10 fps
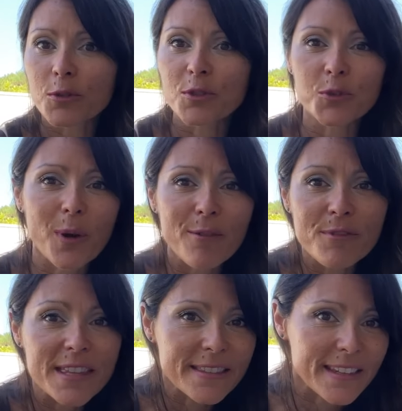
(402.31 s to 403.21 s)
que ce soit
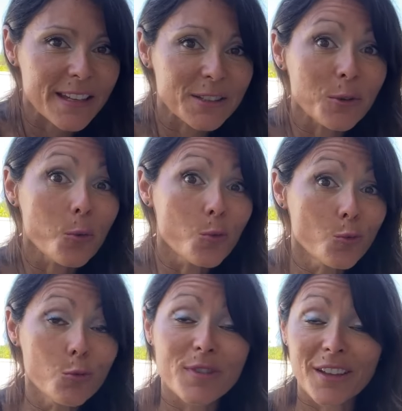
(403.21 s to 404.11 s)
Vinted
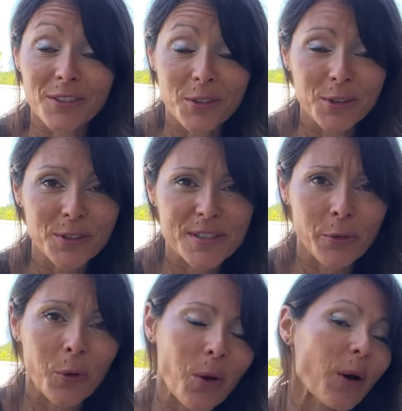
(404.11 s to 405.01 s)
ou bien d'autres
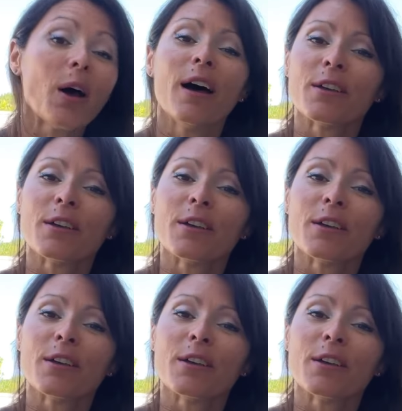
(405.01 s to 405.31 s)
encore.